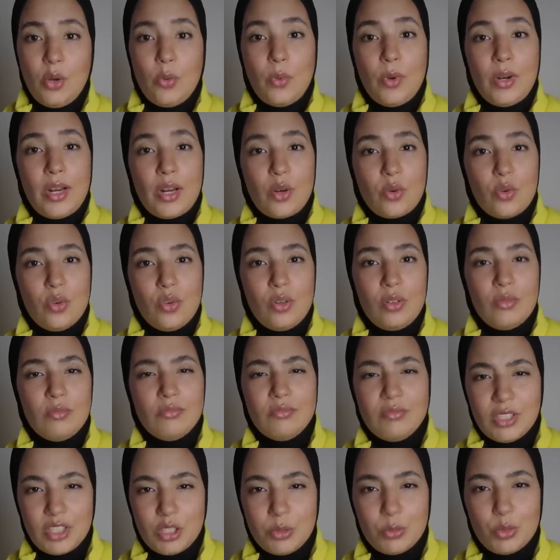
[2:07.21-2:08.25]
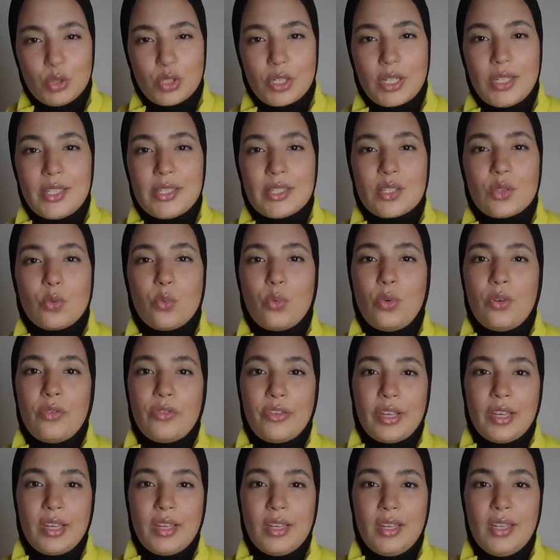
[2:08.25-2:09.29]
وانا نقول ماشي مشكل نسول
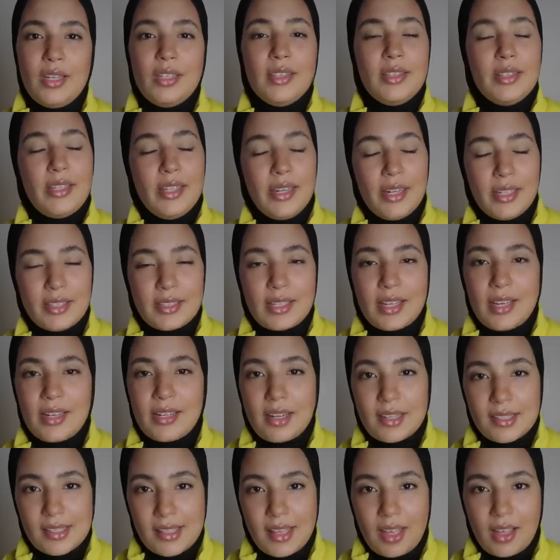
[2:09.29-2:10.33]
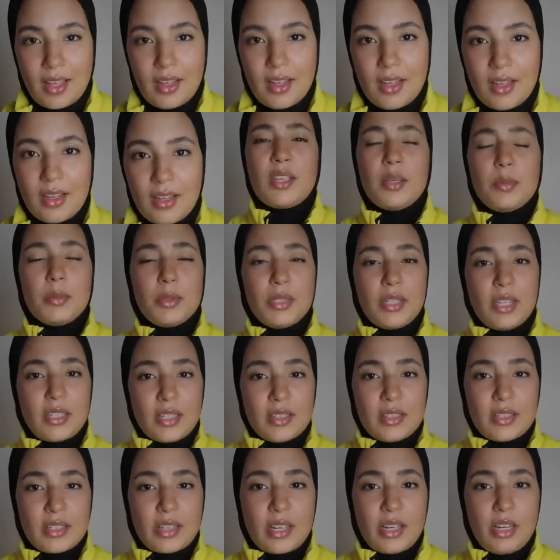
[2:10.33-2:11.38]
فيه ندير حتى انا اصدقاء كي بدينا
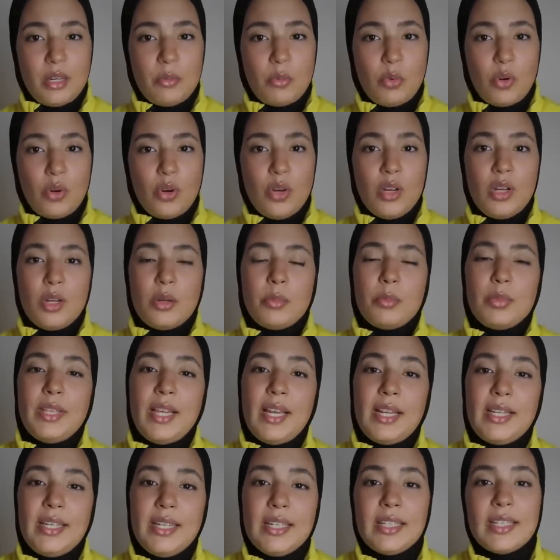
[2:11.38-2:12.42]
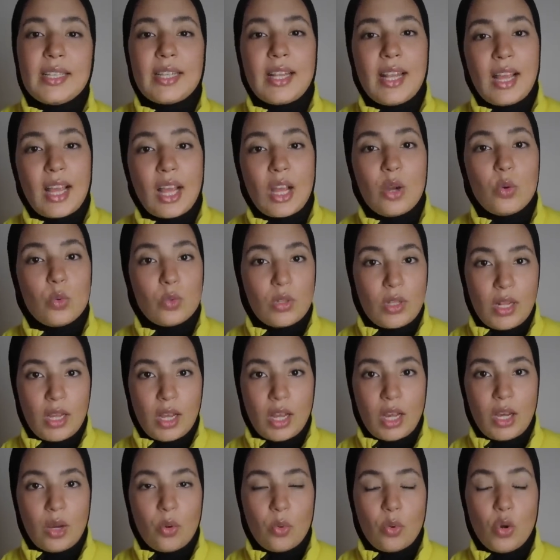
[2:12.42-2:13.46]
تنتكلموا بدا عليا نتلاقاو
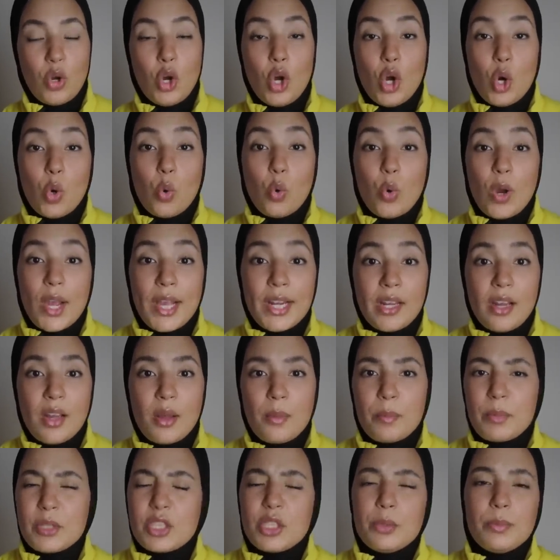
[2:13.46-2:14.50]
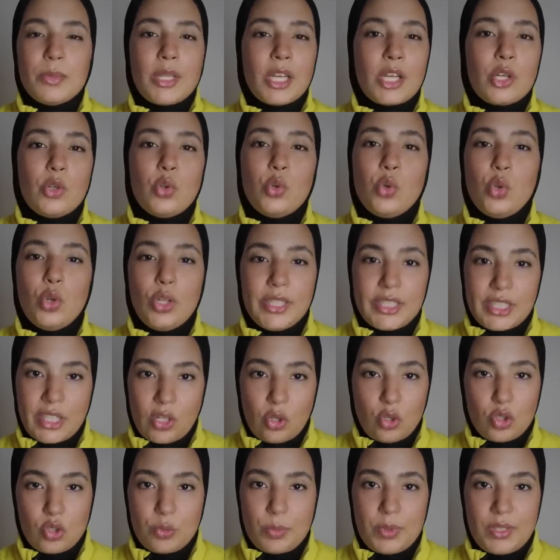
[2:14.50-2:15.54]
نتلاقاو وانا ماشي من داك النوع اللي
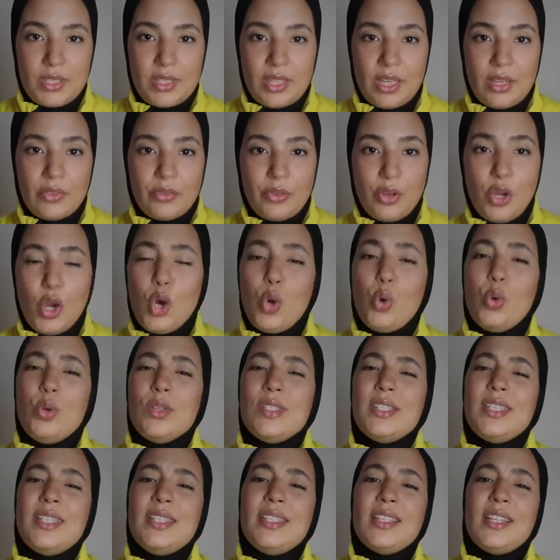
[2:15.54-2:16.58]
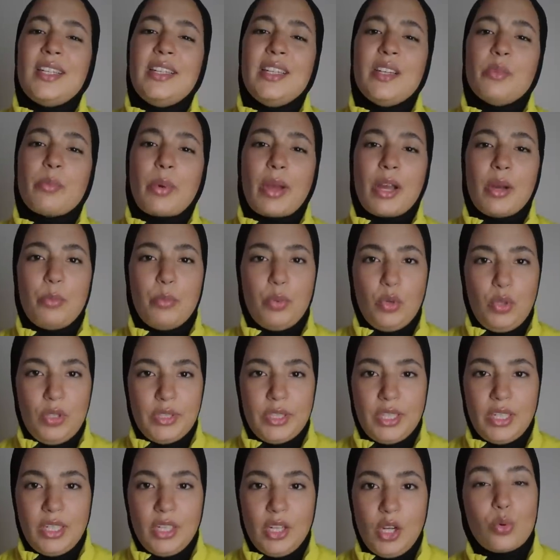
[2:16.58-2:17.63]
تيخرج بزاف وعزيز عليا نبقى
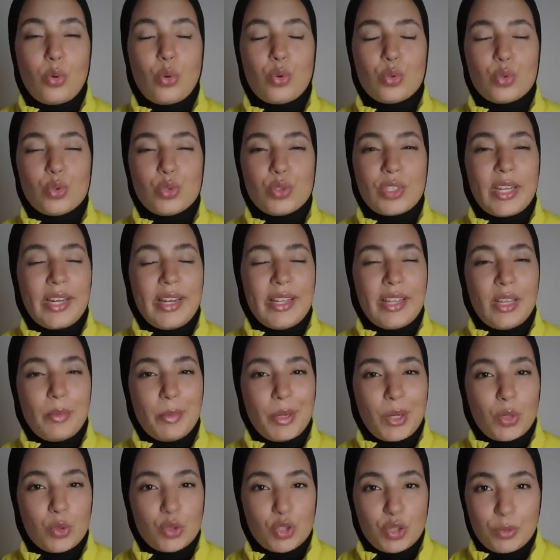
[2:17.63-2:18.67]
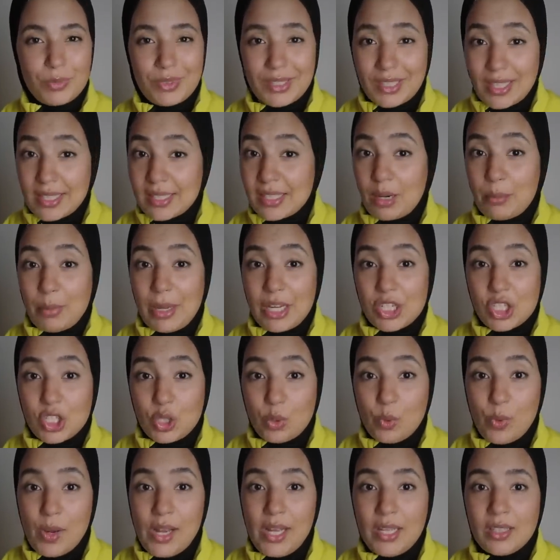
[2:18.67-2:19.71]
بوحدي وخصوصا اذا ما كنتش متصره مع
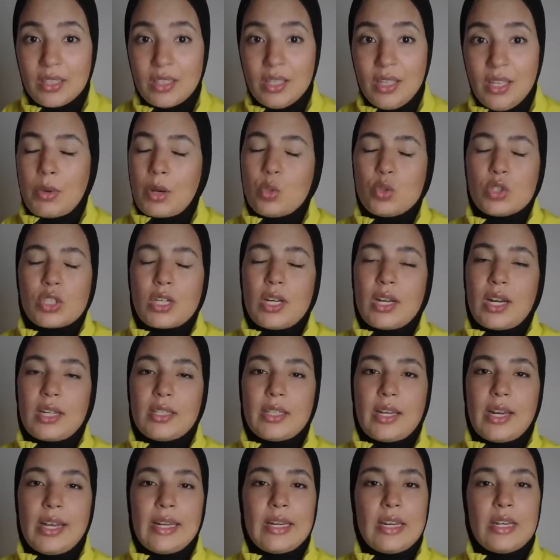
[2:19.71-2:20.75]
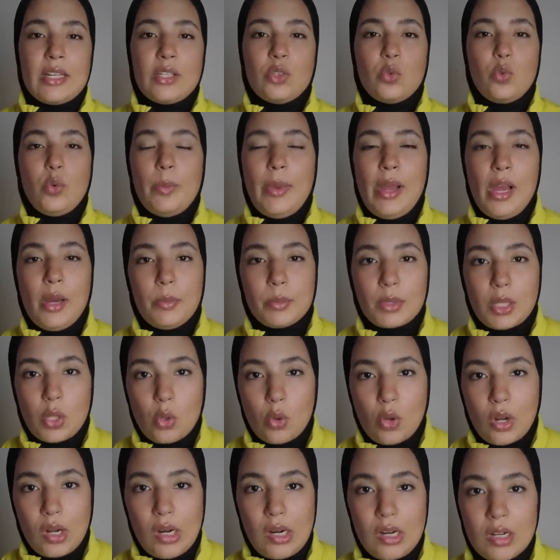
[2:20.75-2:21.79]
شي واحد ما كنتش كنقدر انني ندوي معاه
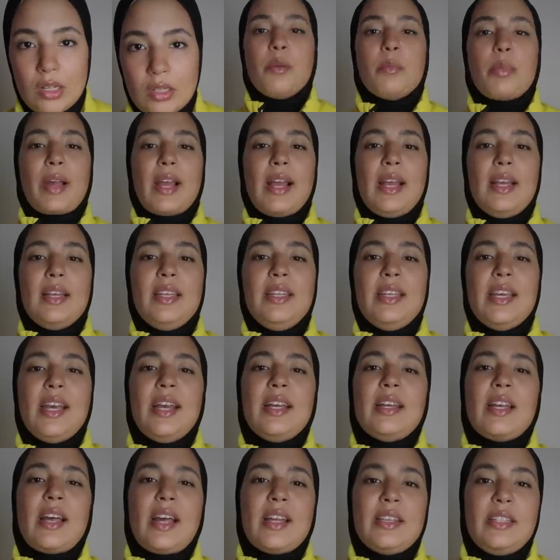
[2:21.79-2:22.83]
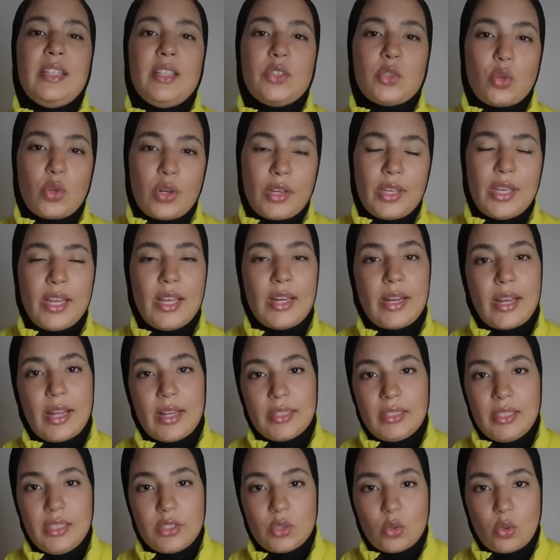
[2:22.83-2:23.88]
مطلوقه بقى عليا انا غادي لتركيا انا
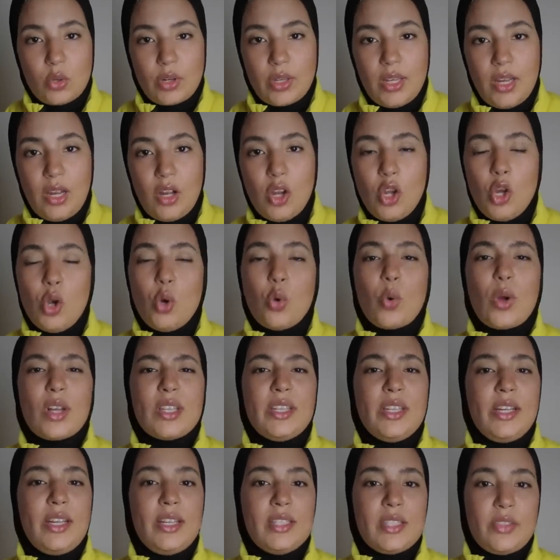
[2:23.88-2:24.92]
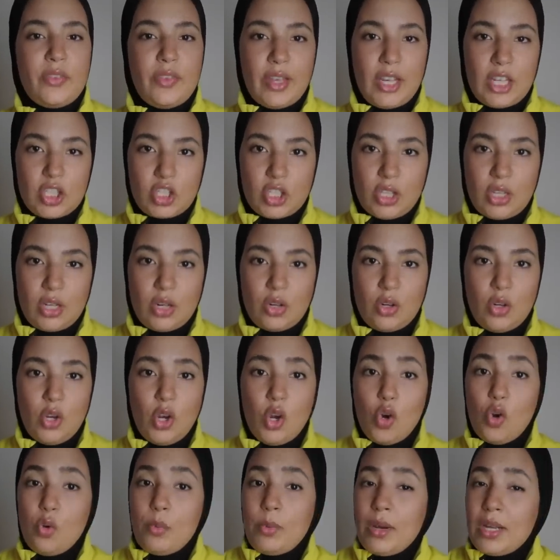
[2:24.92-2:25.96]
غادي لتركيا وغادي نجلس فيها شهر
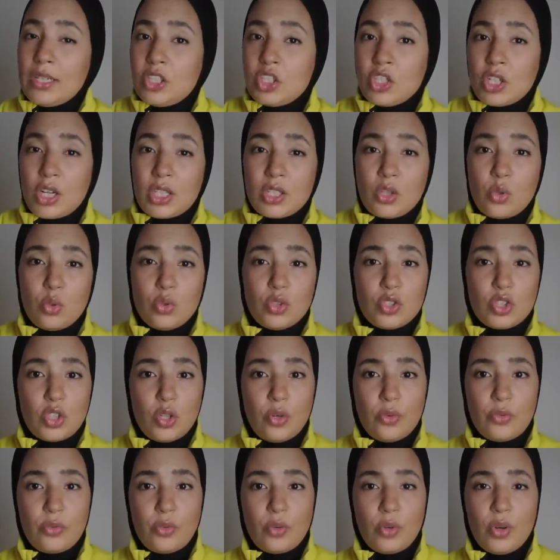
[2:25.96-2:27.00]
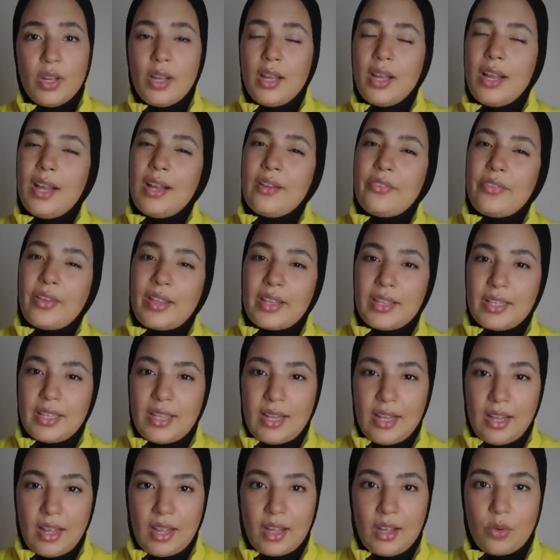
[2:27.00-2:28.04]
وما غاديش نقدروا نتشافوا عافاك
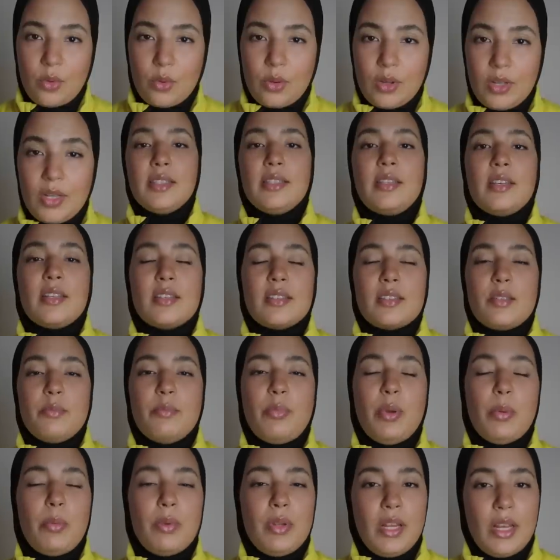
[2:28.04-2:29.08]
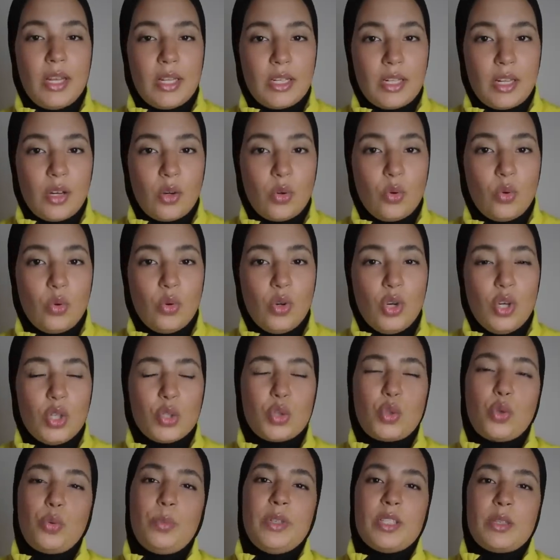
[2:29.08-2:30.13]
نتلاقاو درت السبب لانه
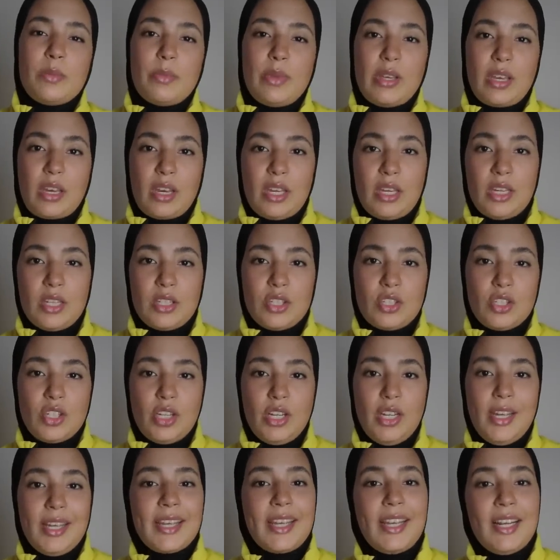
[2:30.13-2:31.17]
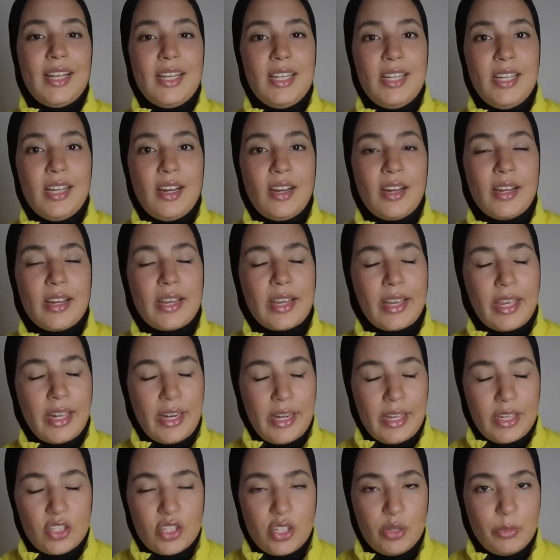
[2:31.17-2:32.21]
طوبيس ما كاينش قال لي
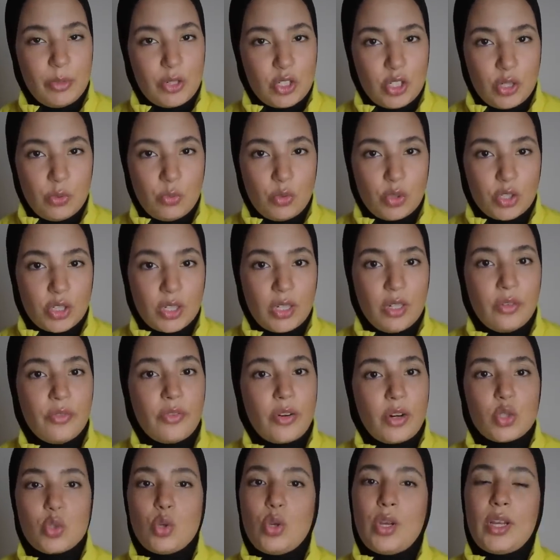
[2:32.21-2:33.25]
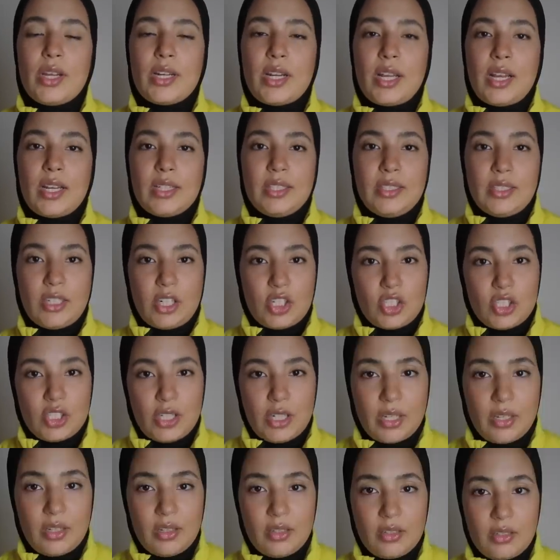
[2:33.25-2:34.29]
غير اجي ماشي مشكل في الرجوع انا غادي
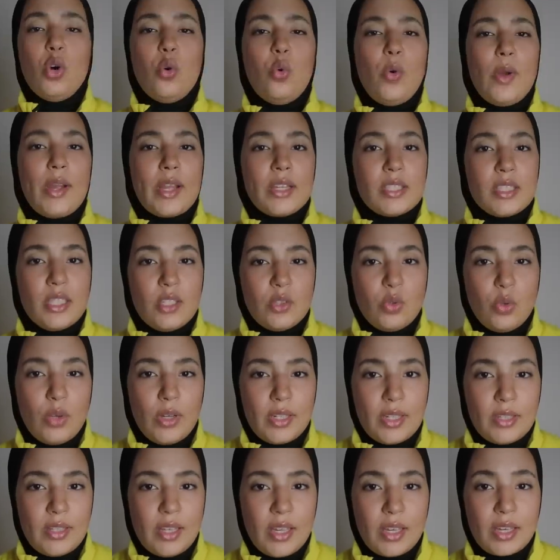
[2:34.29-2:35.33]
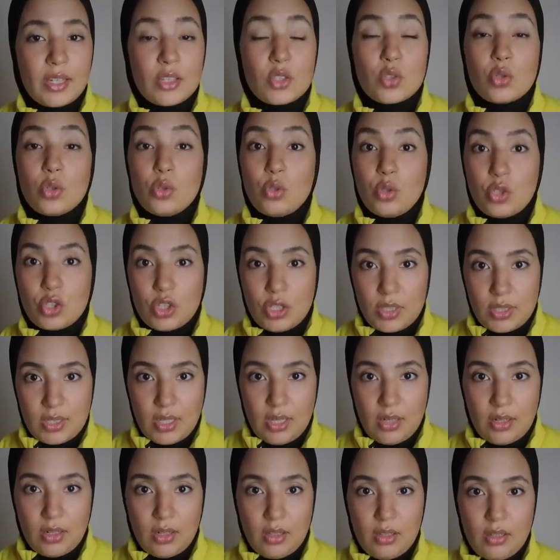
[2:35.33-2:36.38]
نرجعك هو كانت عنده انا ذاك 29
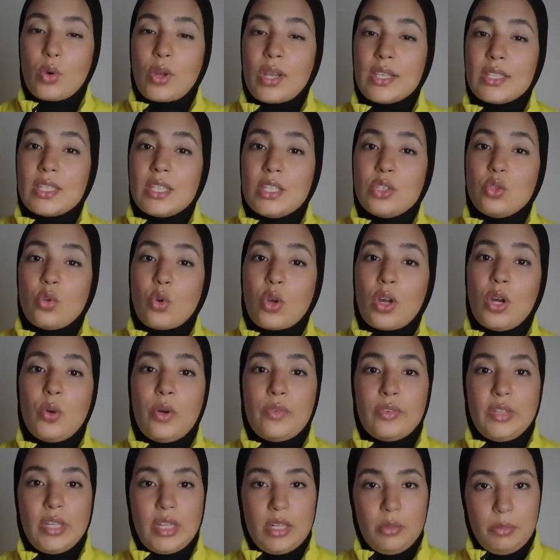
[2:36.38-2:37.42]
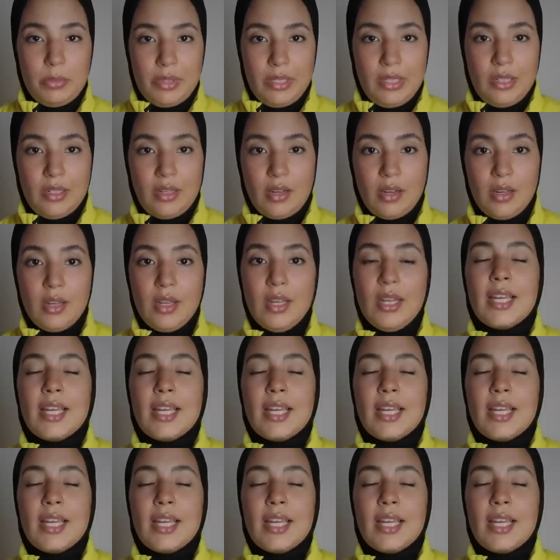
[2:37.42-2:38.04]
سنه وكانت عنده قهوه في ديك المدينه